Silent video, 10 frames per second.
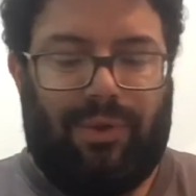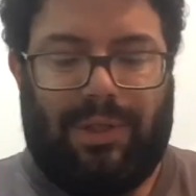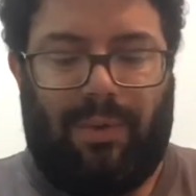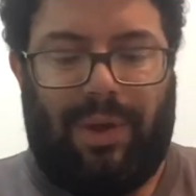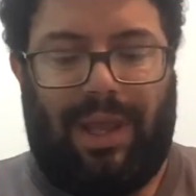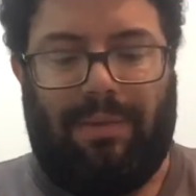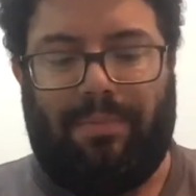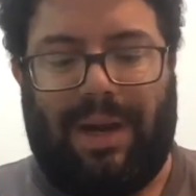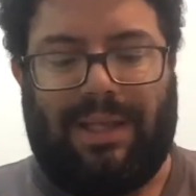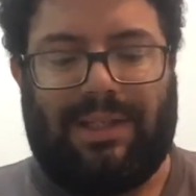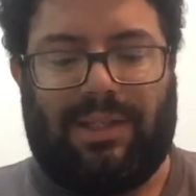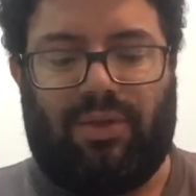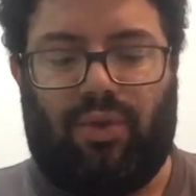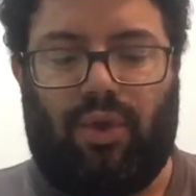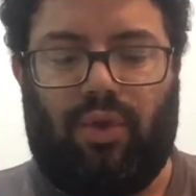são reimpressas
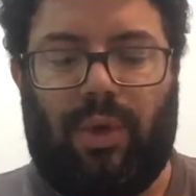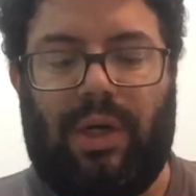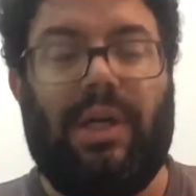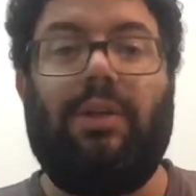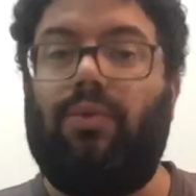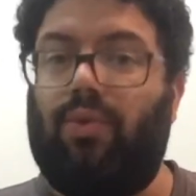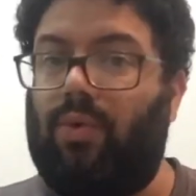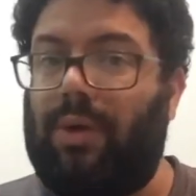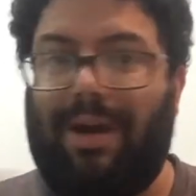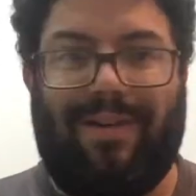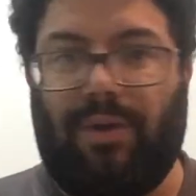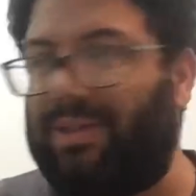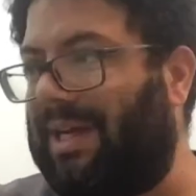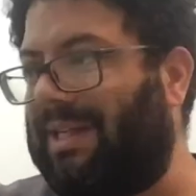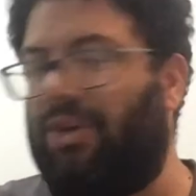todo ano, nunca vai
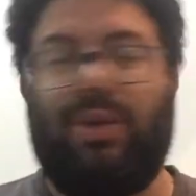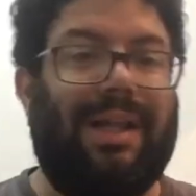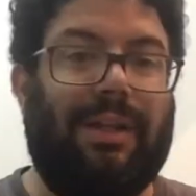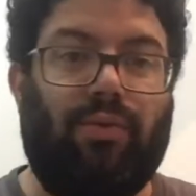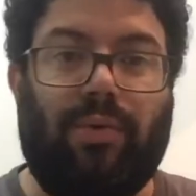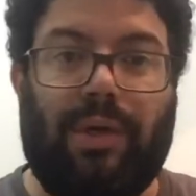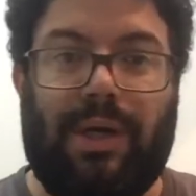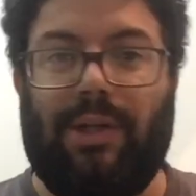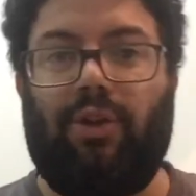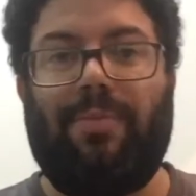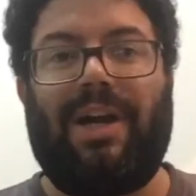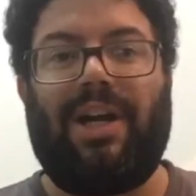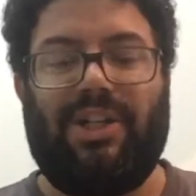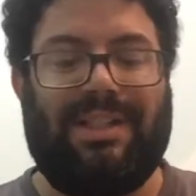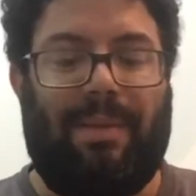usar, tá jogada num canto, numa
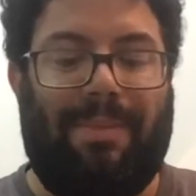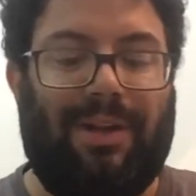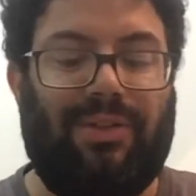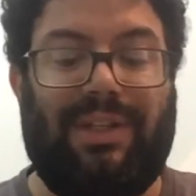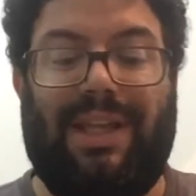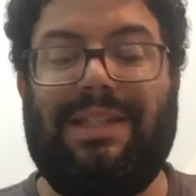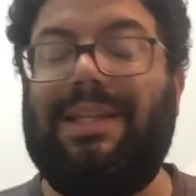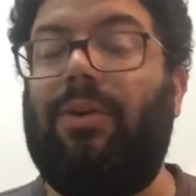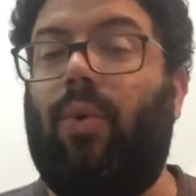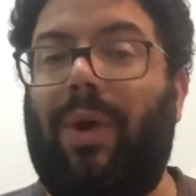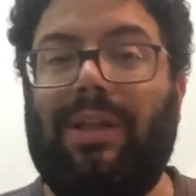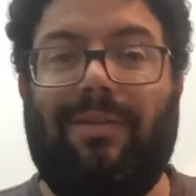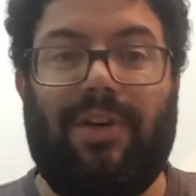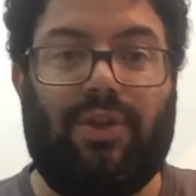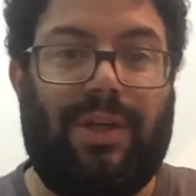caixa de sapatos, e tem 50
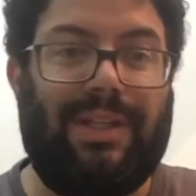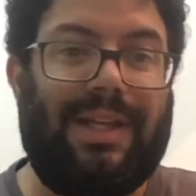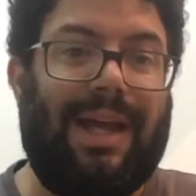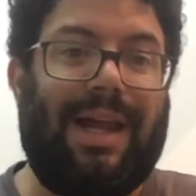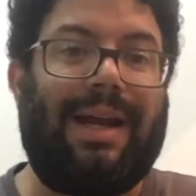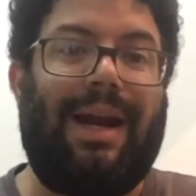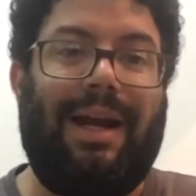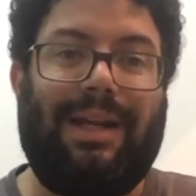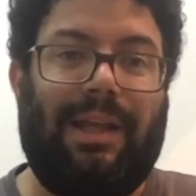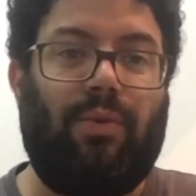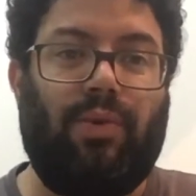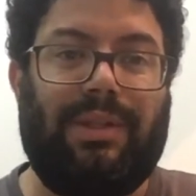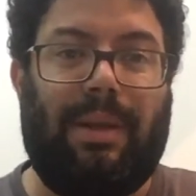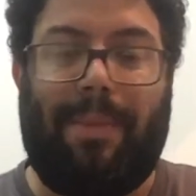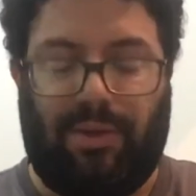versões daquela carta que
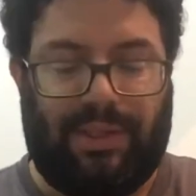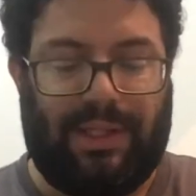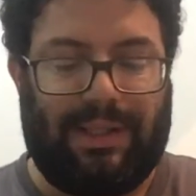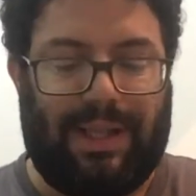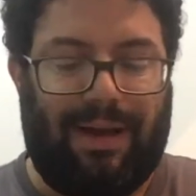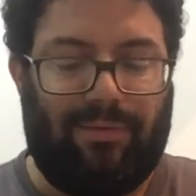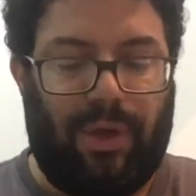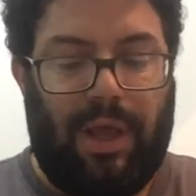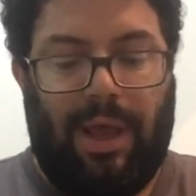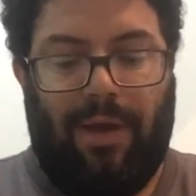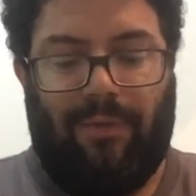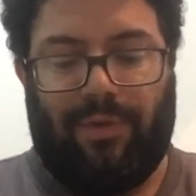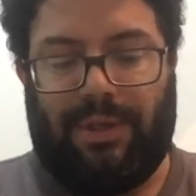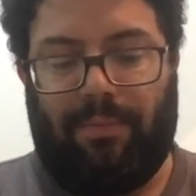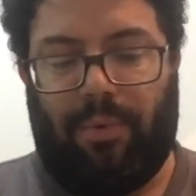custa meio centavo,
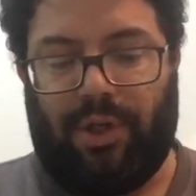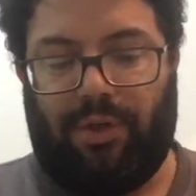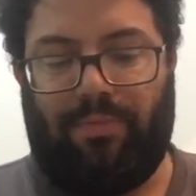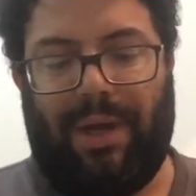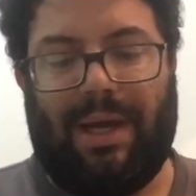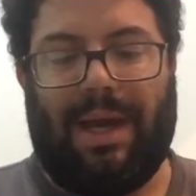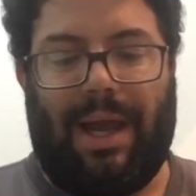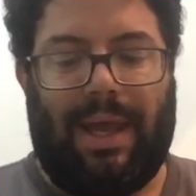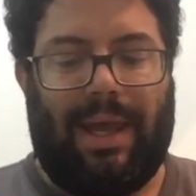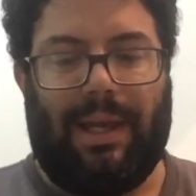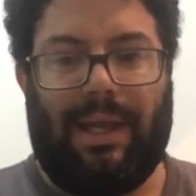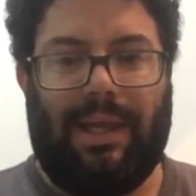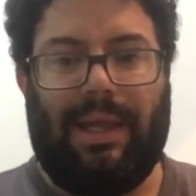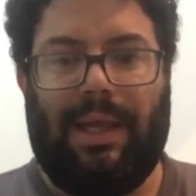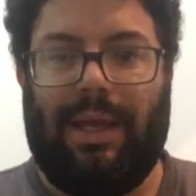você pode pegar ela
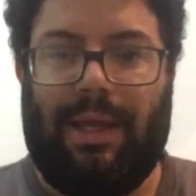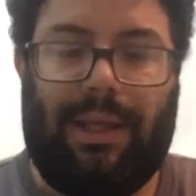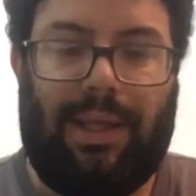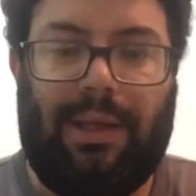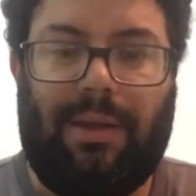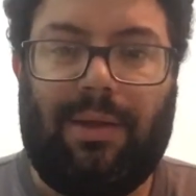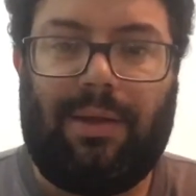e